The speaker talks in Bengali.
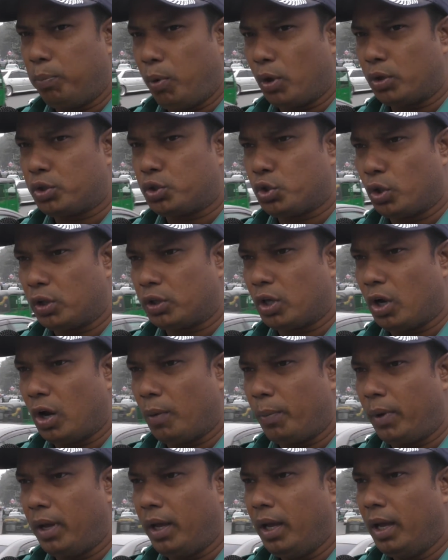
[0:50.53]
পথ চলতে
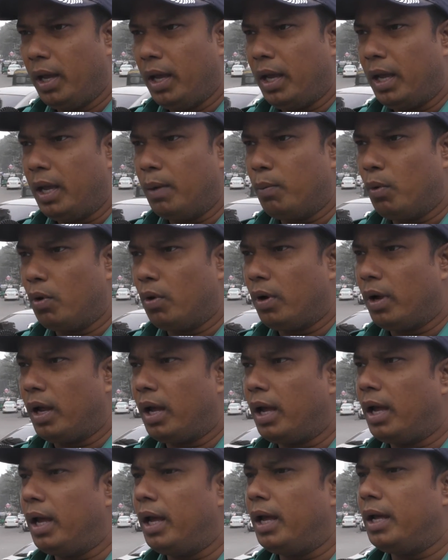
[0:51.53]
হবে এবং
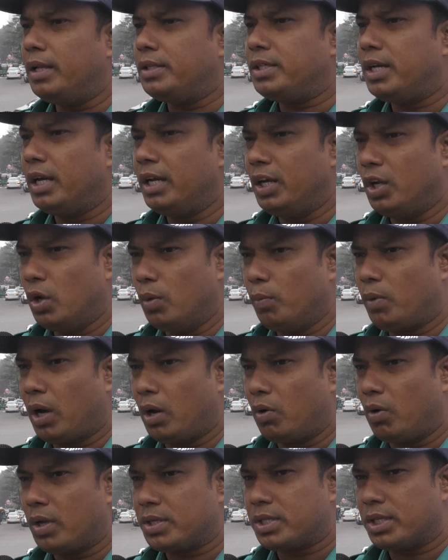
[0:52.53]
যে
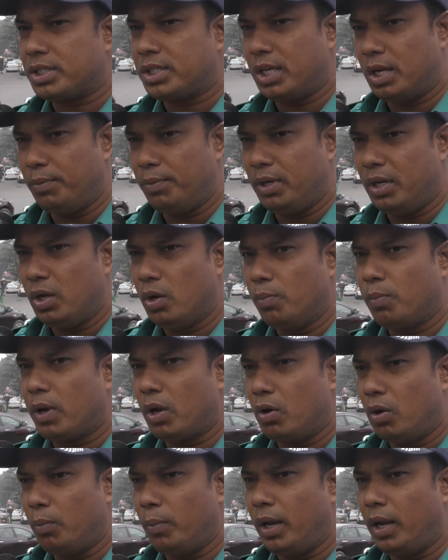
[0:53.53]
নিয়মকানুন আছে সেই
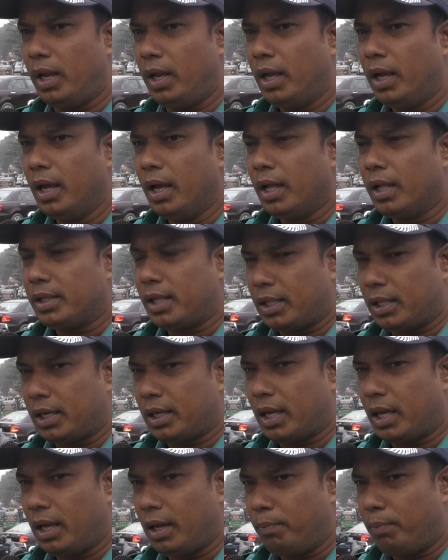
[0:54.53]
নিয়মকানুন মেনে
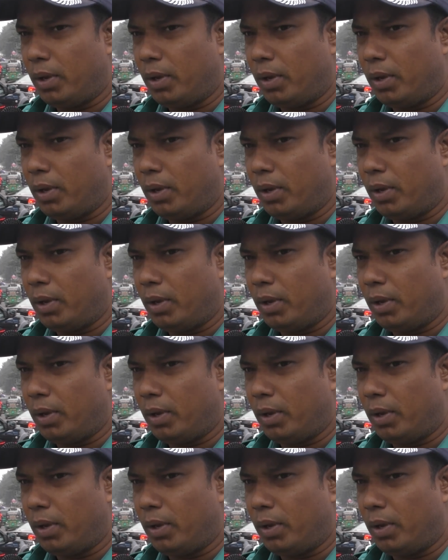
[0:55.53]
তাদেরকে